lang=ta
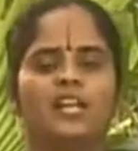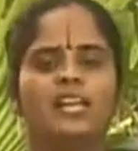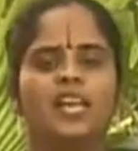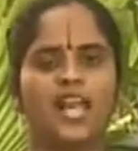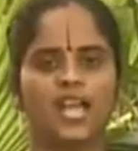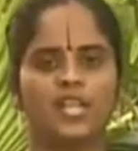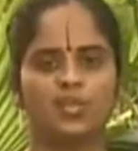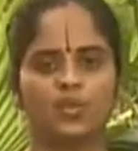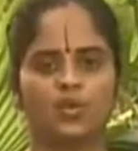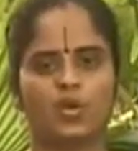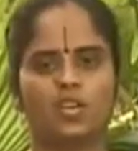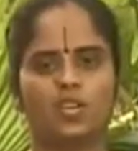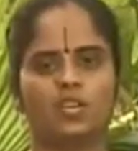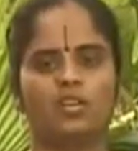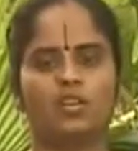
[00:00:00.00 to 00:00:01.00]

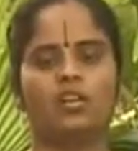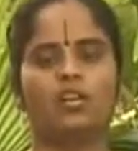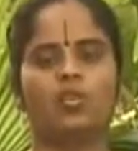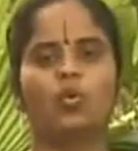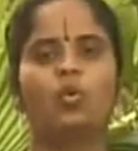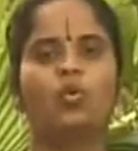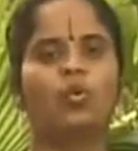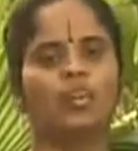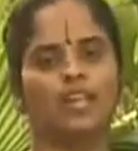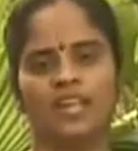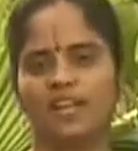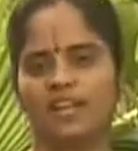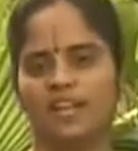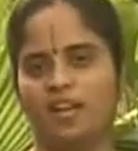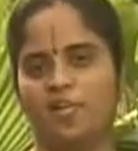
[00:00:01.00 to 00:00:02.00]
நேச்சுரல் கூல்
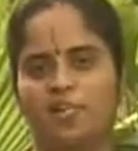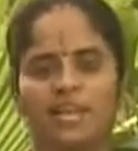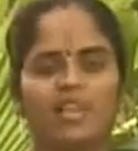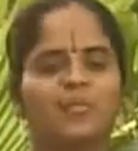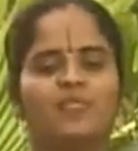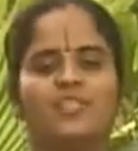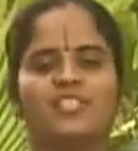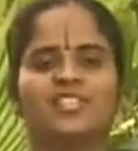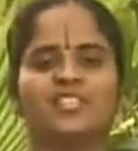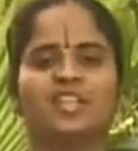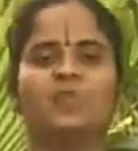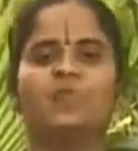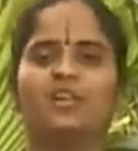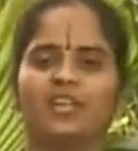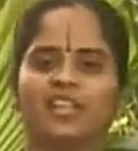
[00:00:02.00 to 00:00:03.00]
ட்ரிங்க் அப்படின்னு நம்ம
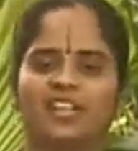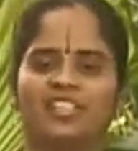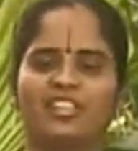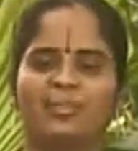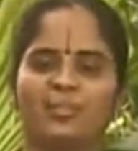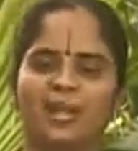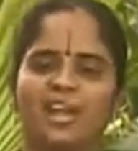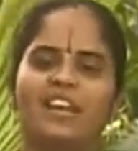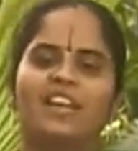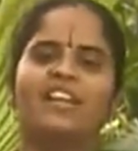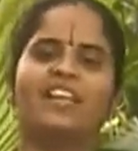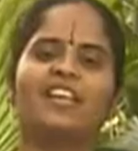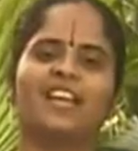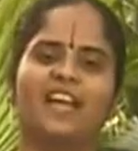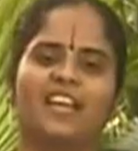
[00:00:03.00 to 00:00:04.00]
வச்சுக்கலாம் நம்மளுக்கு அந்த
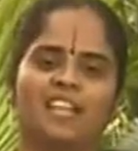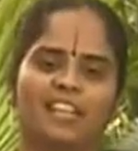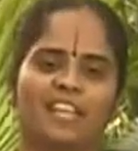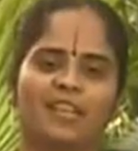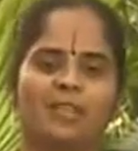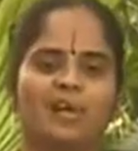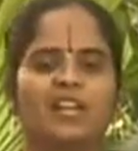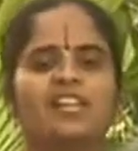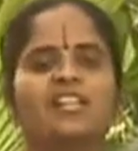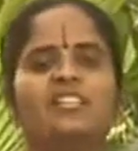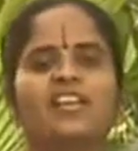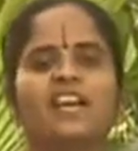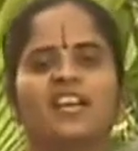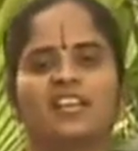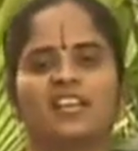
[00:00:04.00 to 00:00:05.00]
பேரில் கேட்டால் தானே
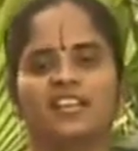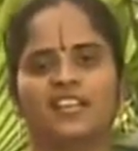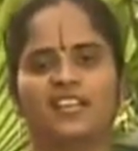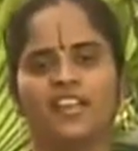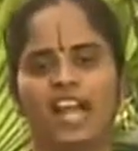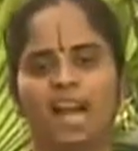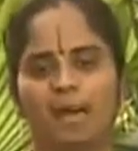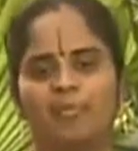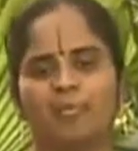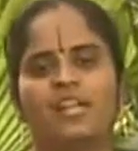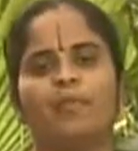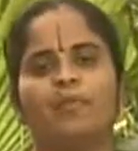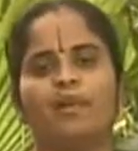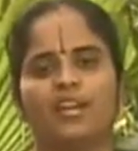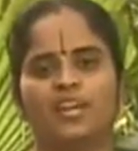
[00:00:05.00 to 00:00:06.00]
மகிழ்ச்சியாக இருக்குது
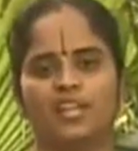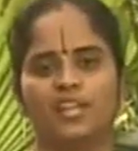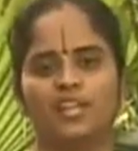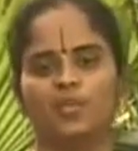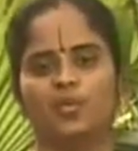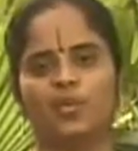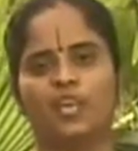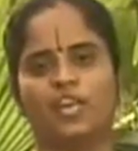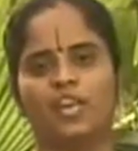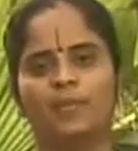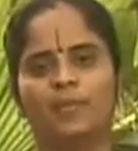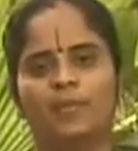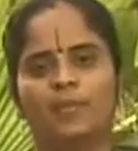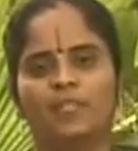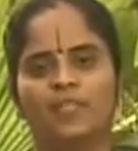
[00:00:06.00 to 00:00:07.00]
அப்படியே பழகிட்டோம்
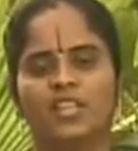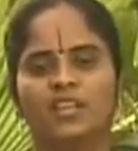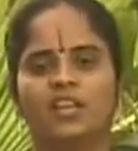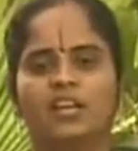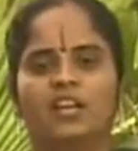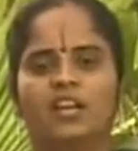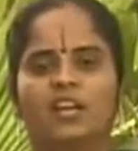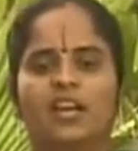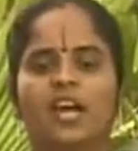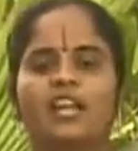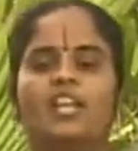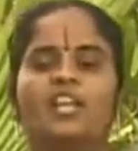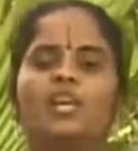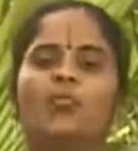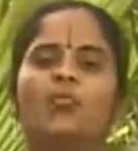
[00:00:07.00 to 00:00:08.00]
எல்லாமே
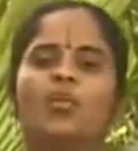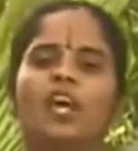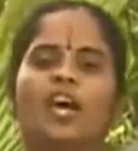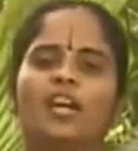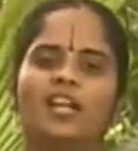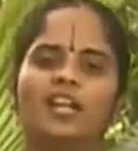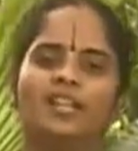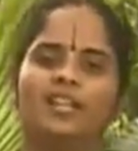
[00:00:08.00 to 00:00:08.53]
கண்ணுக்கு முன்னாடி